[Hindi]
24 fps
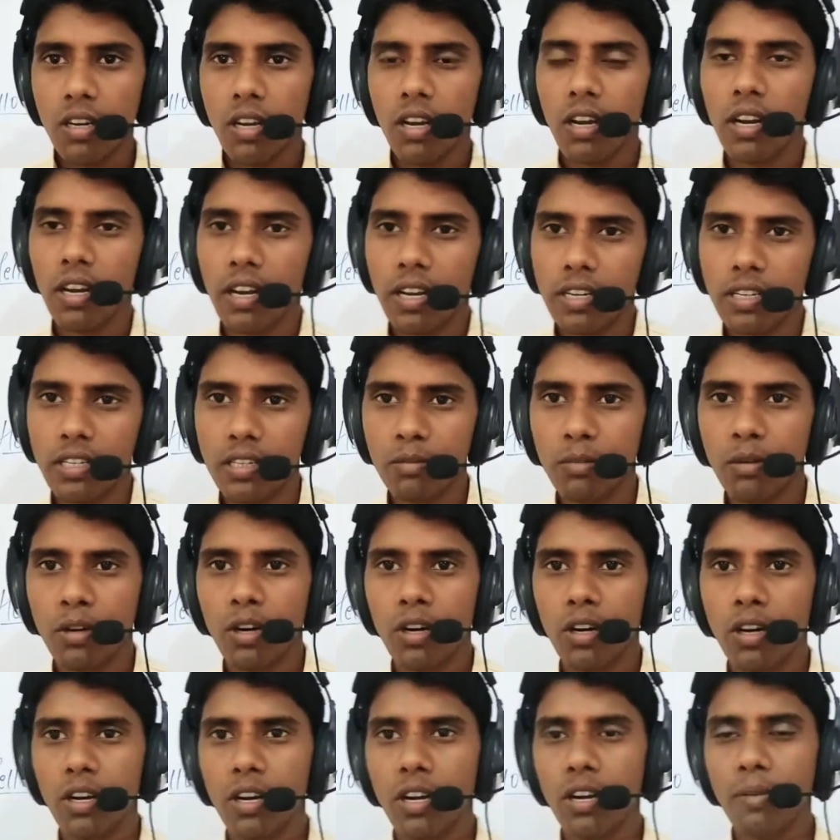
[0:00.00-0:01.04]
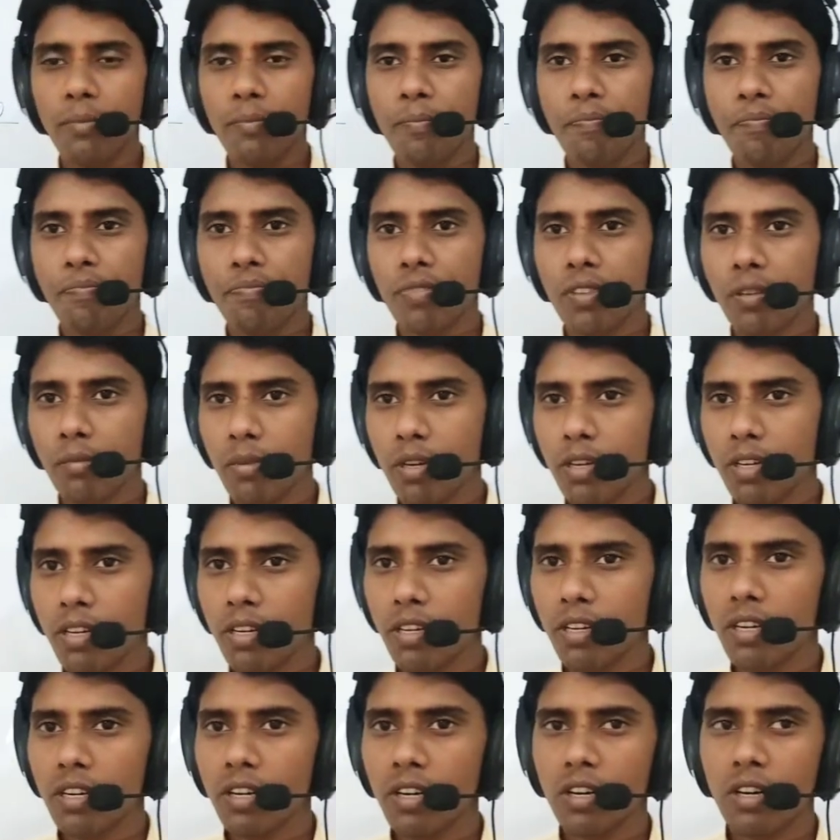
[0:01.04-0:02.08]
कलेक्टिव नॉन
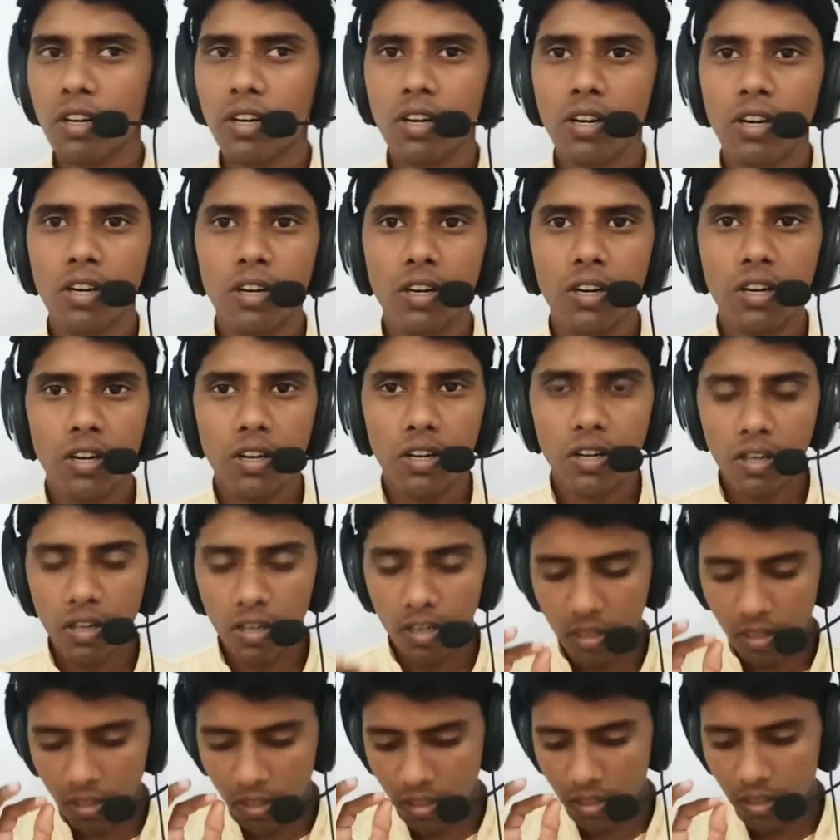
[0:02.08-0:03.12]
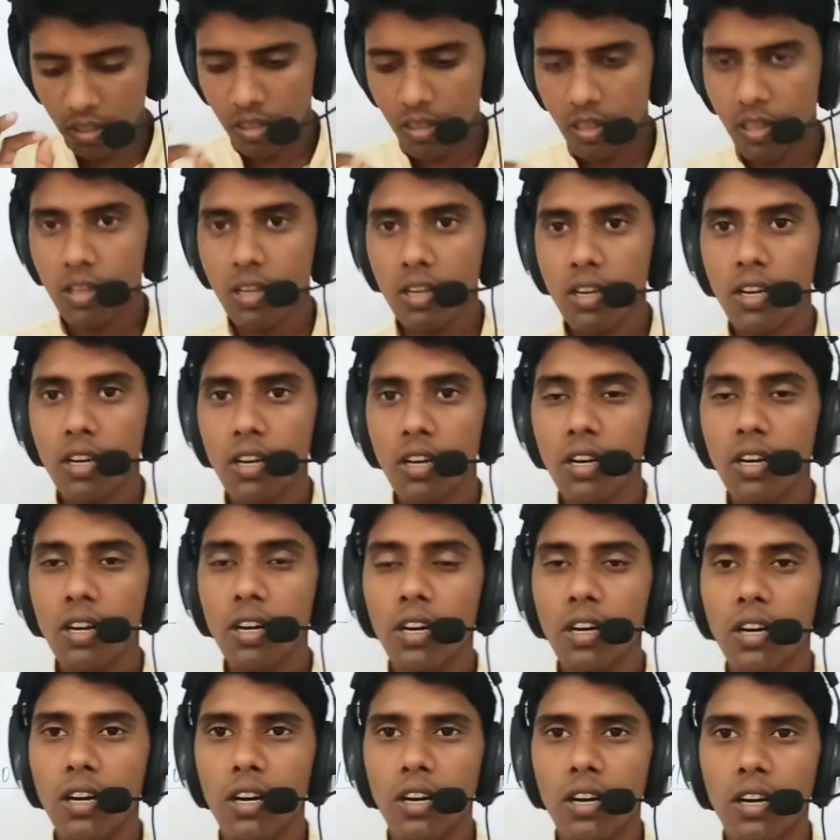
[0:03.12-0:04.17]
मटेरियल नॉन और
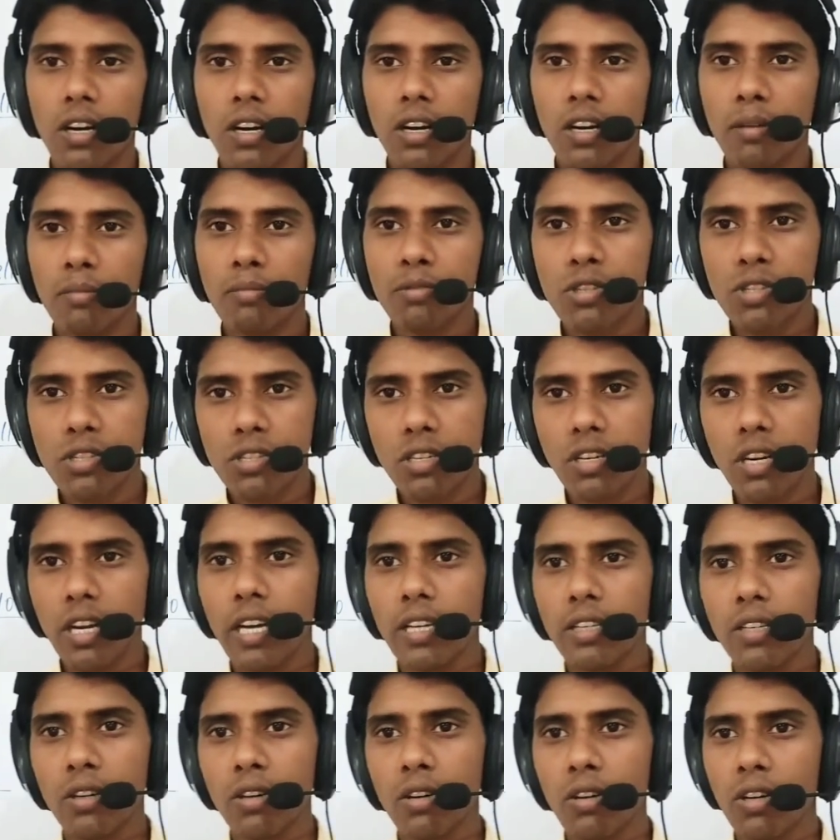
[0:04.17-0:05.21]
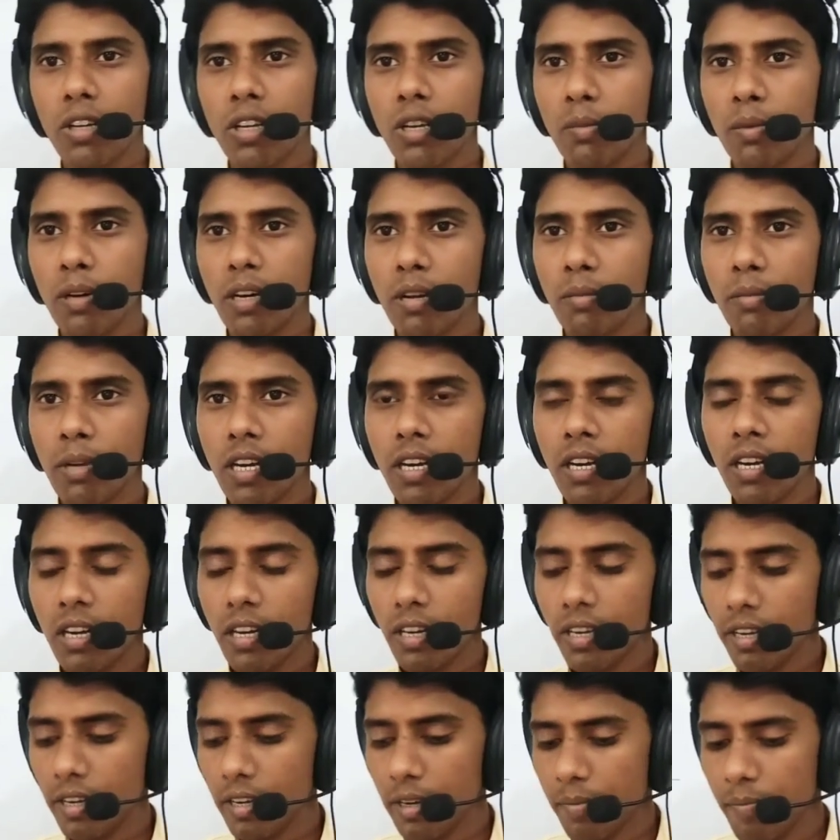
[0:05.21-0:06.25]
अब्स्ट्रैक्ट नॉन के बारे में गलना
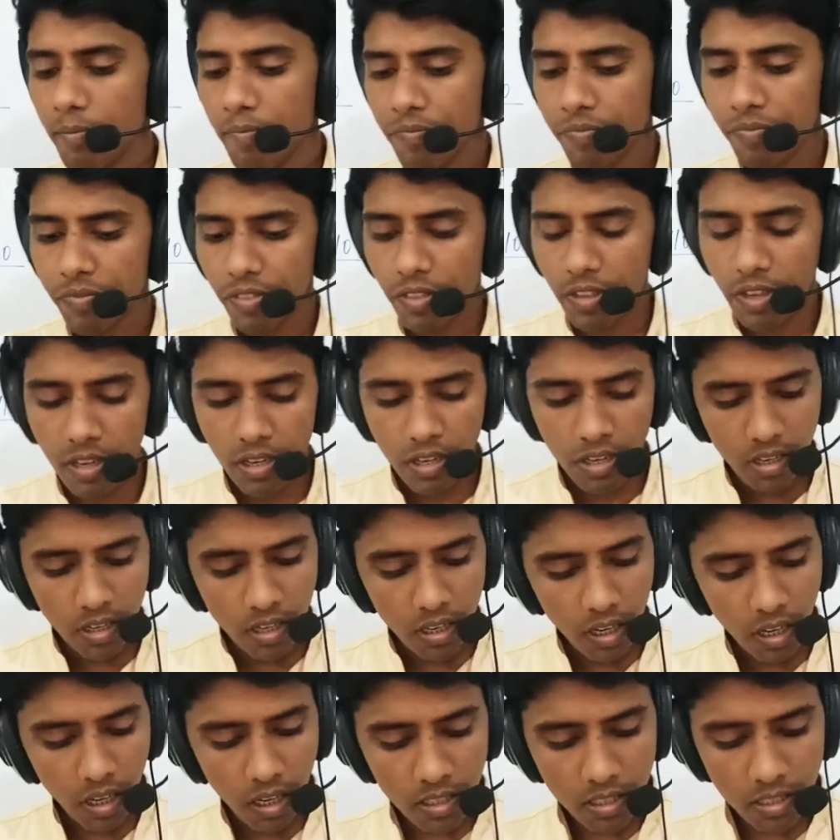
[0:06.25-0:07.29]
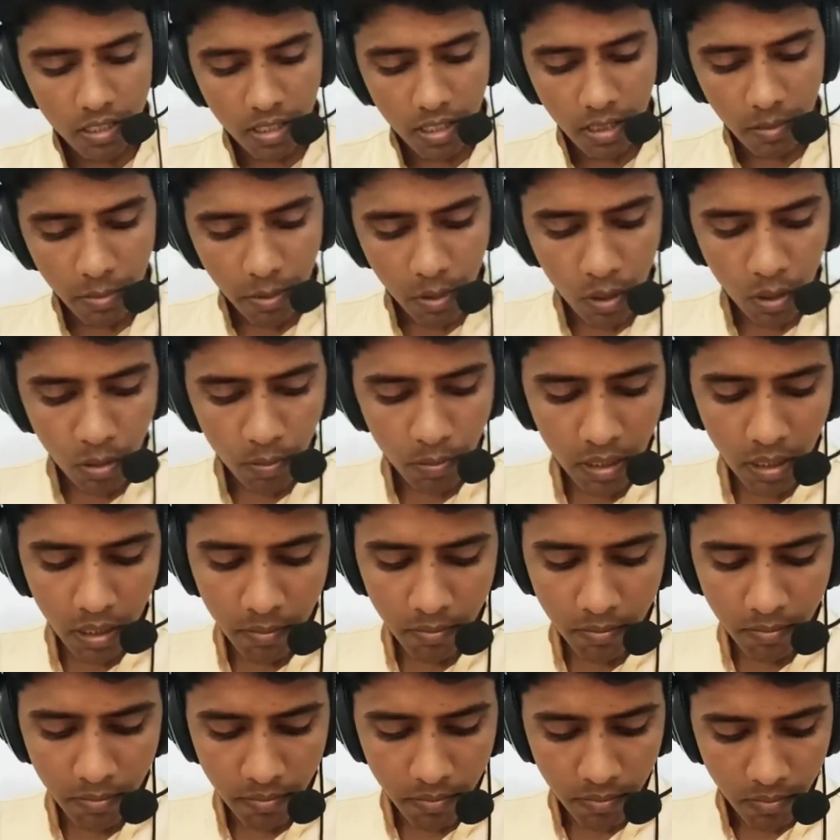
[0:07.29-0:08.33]
किया आज के वीडियो में
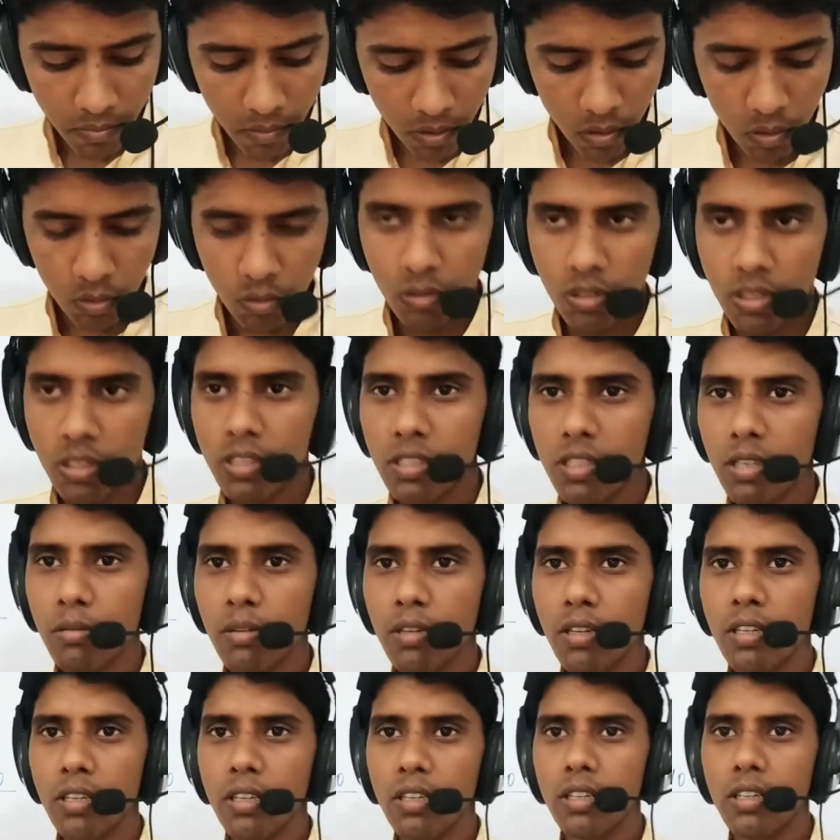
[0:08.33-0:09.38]
हम उन्हीं सभी